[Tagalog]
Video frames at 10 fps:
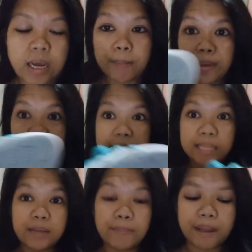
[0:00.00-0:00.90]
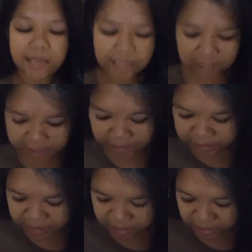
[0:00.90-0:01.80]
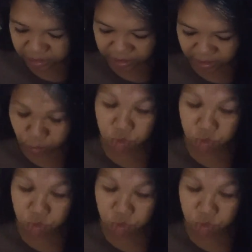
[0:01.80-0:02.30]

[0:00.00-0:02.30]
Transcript: American American size kasi